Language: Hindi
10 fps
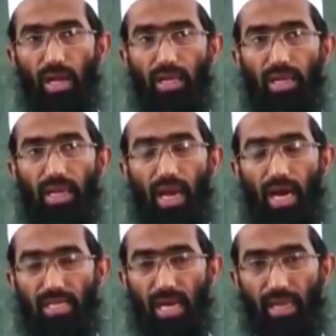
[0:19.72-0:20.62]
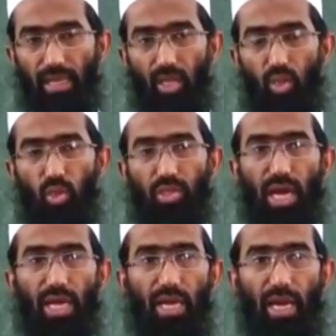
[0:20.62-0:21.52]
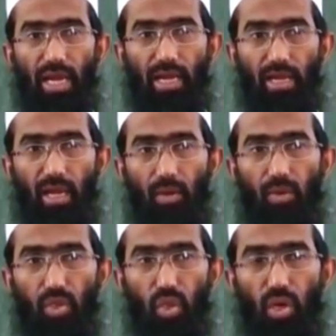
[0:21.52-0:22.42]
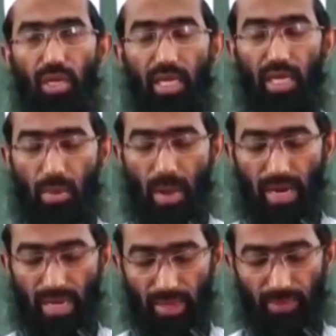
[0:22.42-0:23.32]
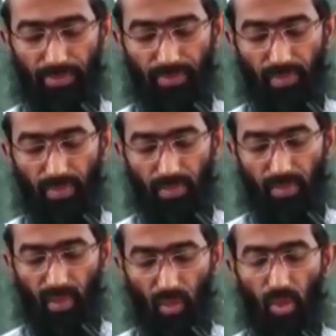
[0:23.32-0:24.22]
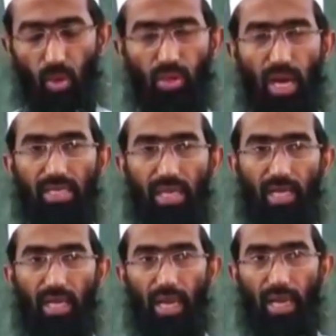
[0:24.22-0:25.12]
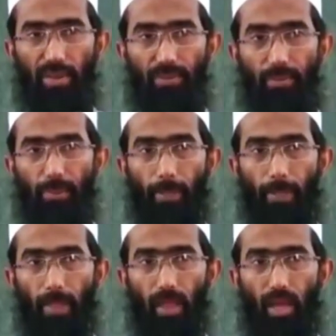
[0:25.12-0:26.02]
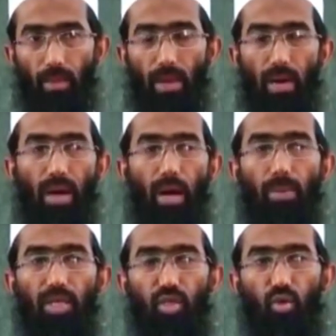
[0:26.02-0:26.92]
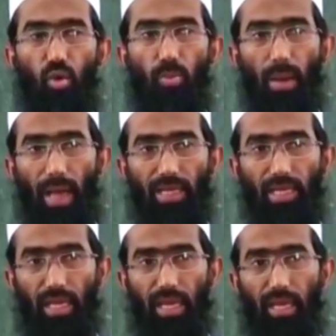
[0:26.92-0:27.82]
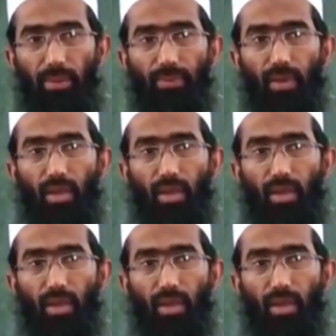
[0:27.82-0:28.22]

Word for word: और इतनी आज़ाद के जो चाहे करे वो शोहर की न माने वो खुद आज़ाद है माँ बाप बच्चियों को पढ़ा देते हैं